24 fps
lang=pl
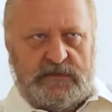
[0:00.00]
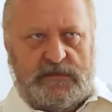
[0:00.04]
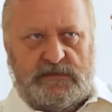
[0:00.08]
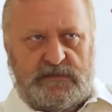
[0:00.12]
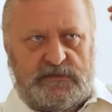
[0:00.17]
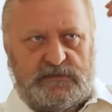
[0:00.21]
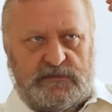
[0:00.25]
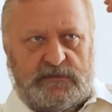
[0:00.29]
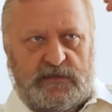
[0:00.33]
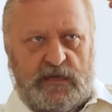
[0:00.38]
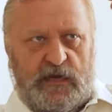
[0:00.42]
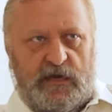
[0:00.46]

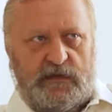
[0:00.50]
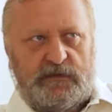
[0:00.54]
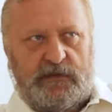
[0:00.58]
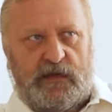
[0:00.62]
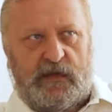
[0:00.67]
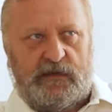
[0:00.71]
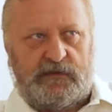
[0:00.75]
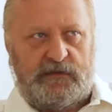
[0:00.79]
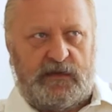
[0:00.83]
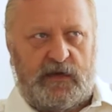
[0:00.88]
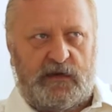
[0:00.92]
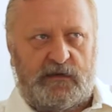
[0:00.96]
y, na,
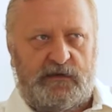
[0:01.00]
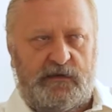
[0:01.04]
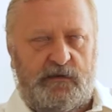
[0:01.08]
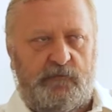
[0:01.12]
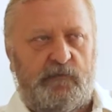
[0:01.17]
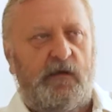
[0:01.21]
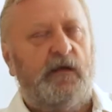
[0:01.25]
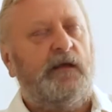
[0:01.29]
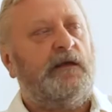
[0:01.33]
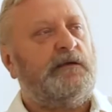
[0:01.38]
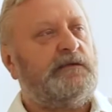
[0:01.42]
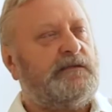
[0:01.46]
na,
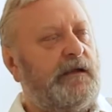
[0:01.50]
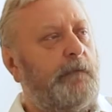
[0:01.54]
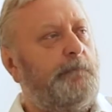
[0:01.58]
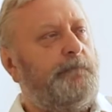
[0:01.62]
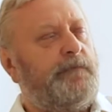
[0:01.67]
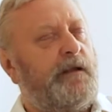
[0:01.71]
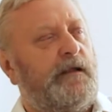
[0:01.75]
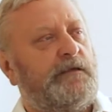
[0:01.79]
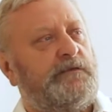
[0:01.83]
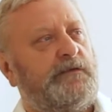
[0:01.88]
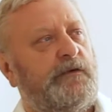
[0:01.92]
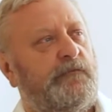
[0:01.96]
takim. Sam
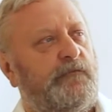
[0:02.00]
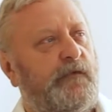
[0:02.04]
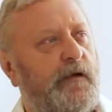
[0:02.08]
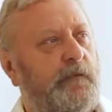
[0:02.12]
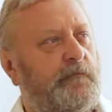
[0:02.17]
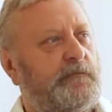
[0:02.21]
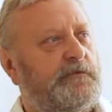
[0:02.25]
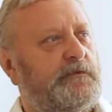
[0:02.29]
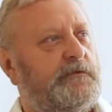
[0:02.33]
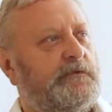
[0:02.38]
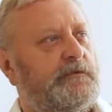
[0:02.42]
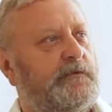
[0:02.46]

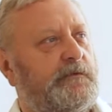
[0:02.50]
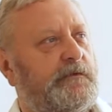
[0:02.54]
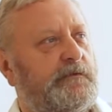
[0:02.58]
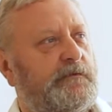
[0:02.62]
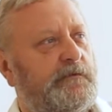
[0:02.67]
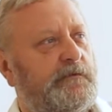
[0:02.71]
pracowałem, z,